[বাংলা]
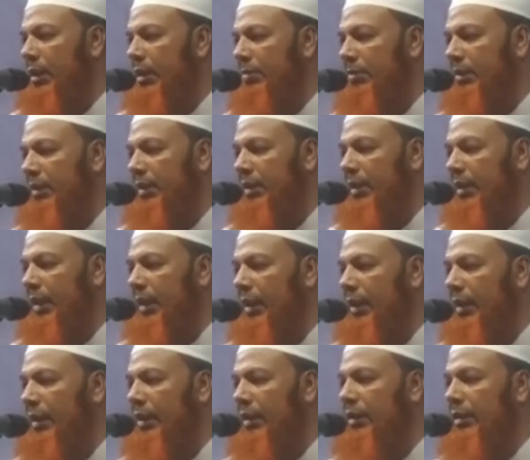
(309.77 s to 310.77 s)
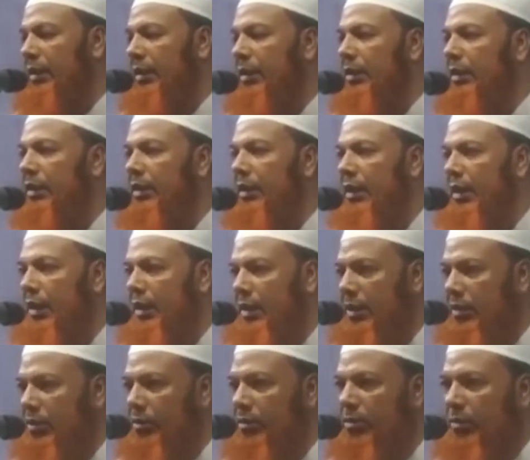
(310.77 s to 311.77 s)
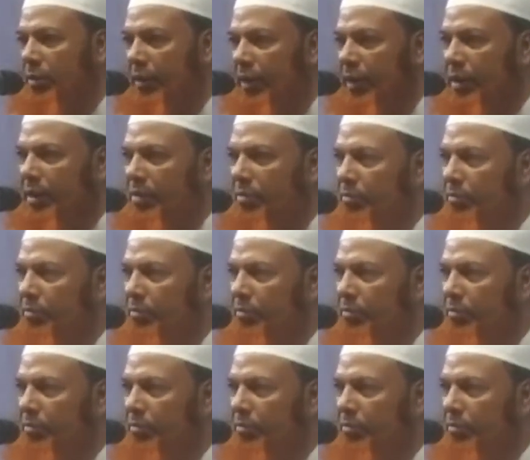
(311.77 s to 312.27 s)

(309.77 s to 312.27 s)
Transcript: আমাদের হায়াতকে দীর্ঘায়িত করে